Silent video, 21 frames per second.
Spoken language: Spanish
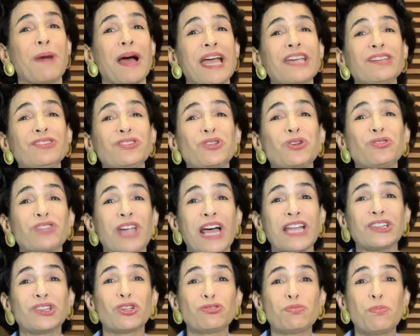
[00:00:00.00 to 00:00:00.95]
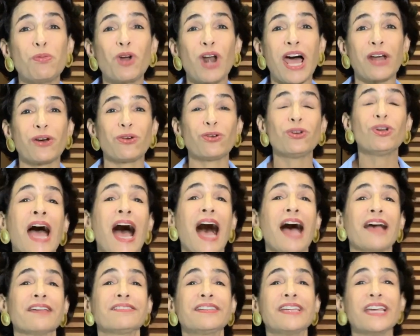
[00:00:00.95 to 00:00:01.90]
maestro Santos Molano
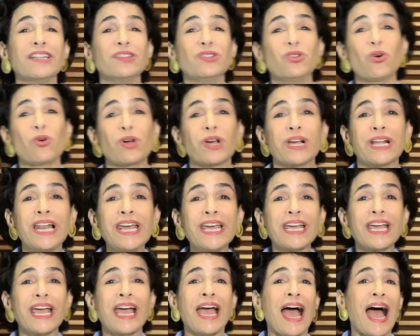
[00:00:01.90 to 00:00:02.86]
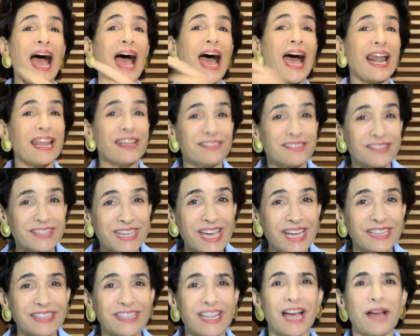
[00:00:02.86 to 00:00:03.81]
haciendo clic a la
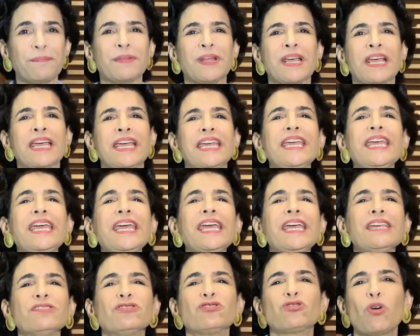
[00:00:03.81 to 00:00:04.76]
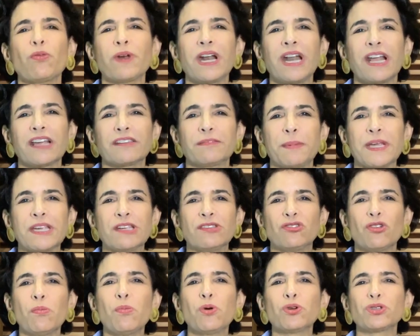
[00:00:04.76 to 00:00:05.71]
izquierda y sobre la
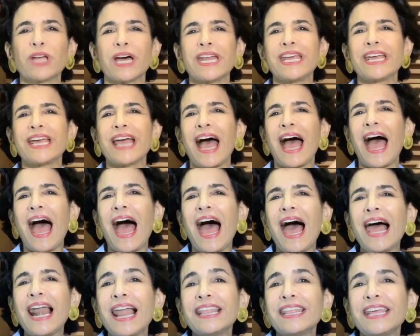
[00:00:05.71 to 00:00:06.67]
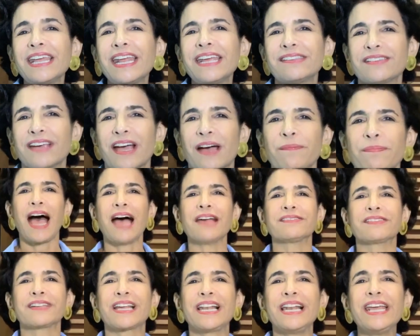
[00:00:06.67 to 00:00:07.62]
expedición botánica a la derecha.
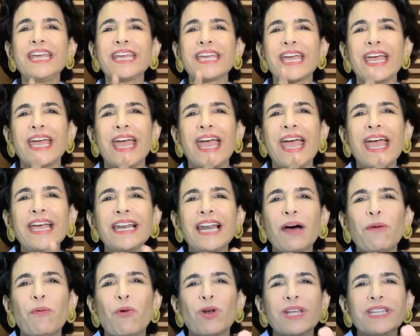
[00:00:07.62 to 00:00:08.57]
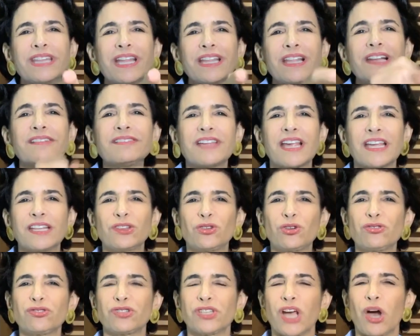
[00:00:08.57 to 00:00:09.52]
Haz clic en la bolita del
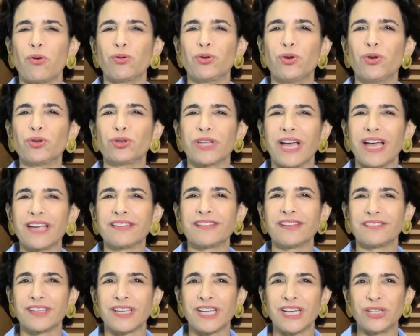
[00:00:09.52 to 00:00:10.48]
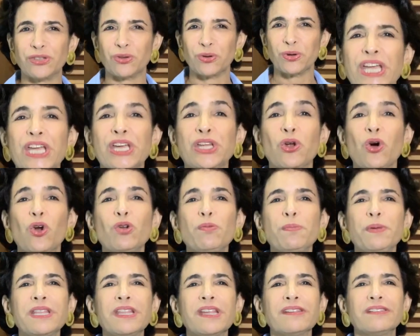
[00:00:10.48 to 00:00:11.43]
centro si aún no te has escrito. Y no
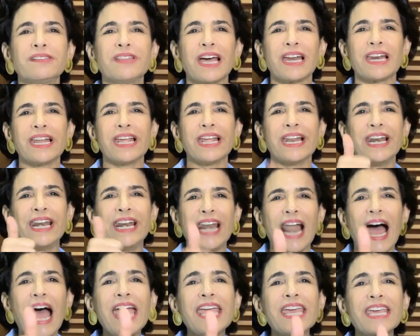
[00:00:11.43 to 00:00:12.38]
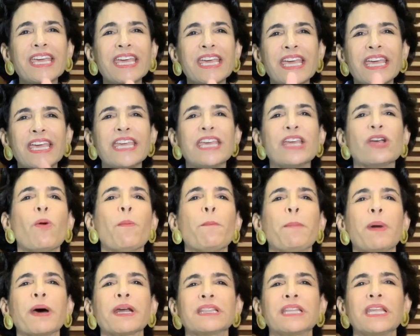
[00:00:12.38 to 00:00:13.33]
olvides darle like y
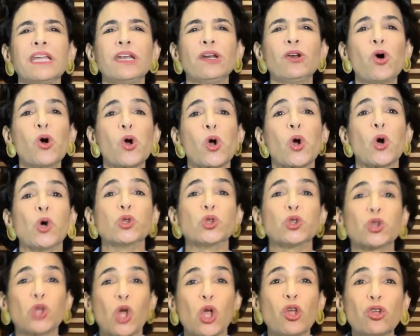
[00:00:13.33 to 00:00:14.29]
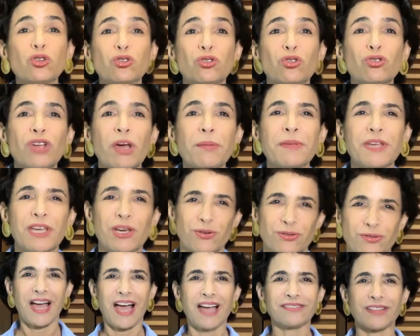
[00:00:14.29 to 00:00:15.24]
compartirlo con todos tus
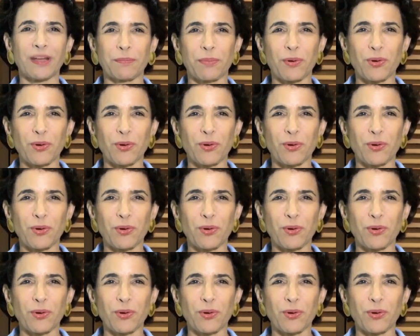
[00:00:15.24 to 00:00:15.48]
amigos. Hasta